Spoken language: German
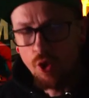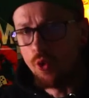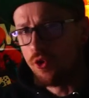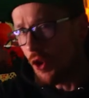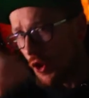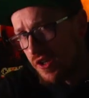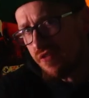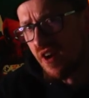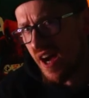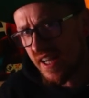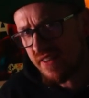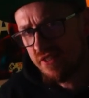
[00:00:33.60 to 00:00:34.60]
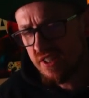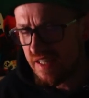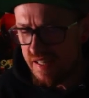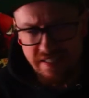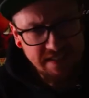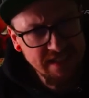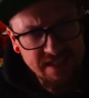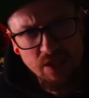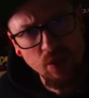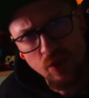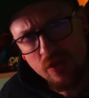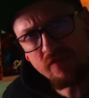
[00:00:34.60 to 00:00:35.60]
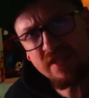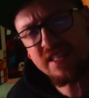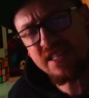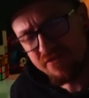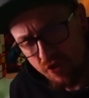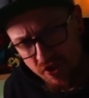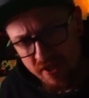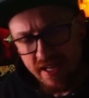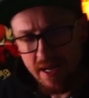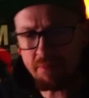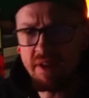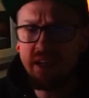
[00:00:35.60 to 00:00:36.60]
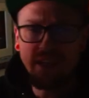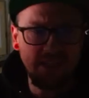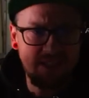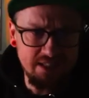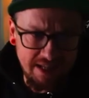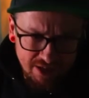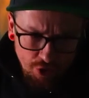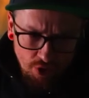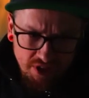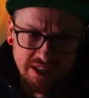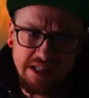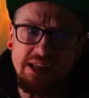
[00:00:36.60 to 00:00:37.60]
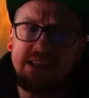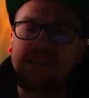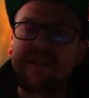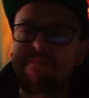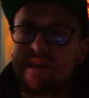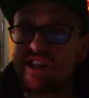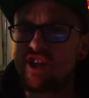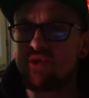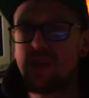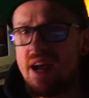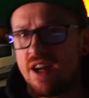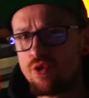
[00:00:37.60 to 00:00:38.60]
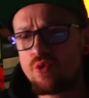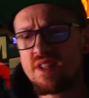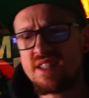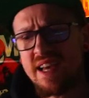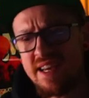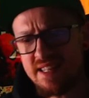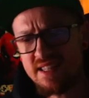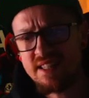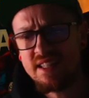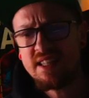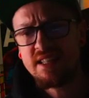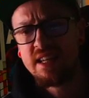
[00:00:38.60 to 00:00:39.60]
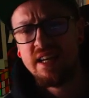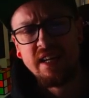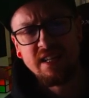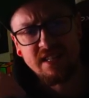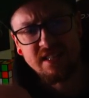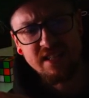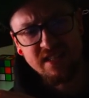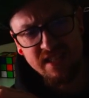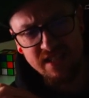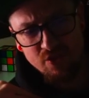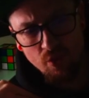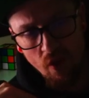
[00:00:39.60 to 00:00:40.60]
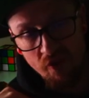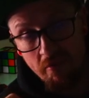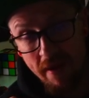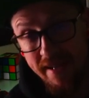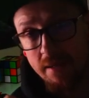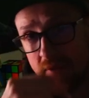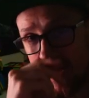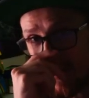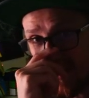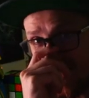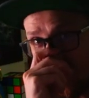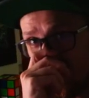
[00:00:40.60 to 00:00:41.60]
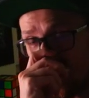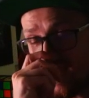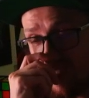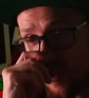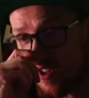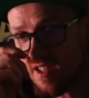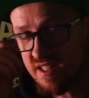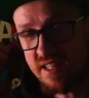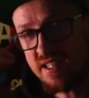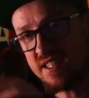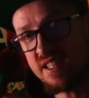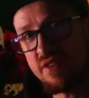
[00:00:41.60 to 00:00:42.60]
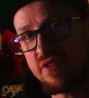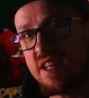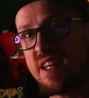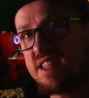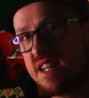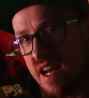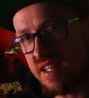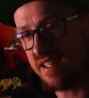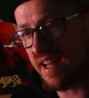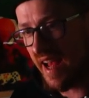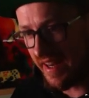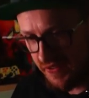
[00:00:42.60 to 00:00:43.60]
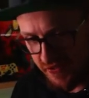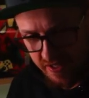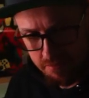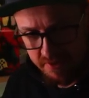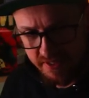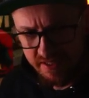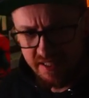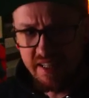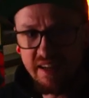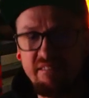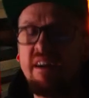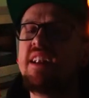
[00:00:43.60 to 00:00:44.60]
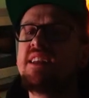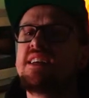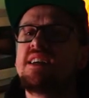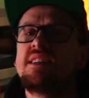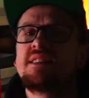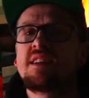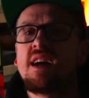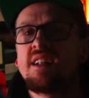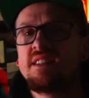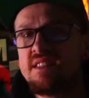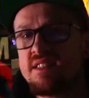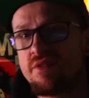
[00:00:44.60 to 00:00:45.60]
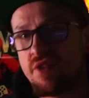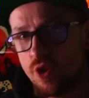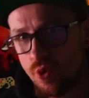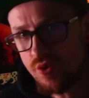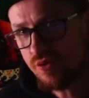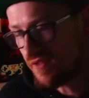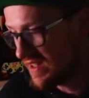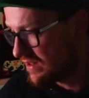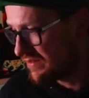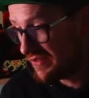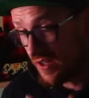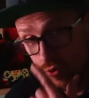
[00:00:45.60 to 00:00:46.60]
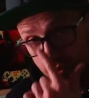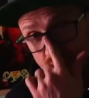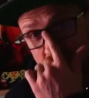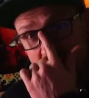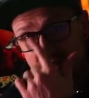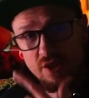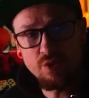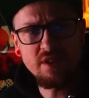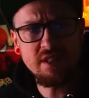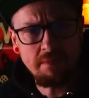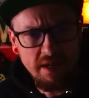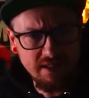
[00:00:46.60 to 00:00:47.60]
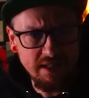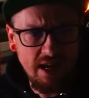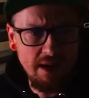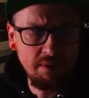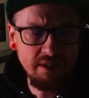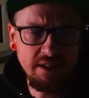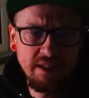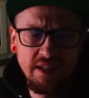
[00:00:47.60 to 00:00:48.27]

und euch verraten will, dass ihr irgendwas gewonnen habt. Ich zeige euch gleich die Masche und Achtung, das heißt nicht, dass das jetzt nur auf meinem Kanal so ist. Es könnte sein, dass ich vielleicht gerade der Anfang bin, weil ich ja jetzt gerade diese Verlosung, Verlosungsvideos gemacht habe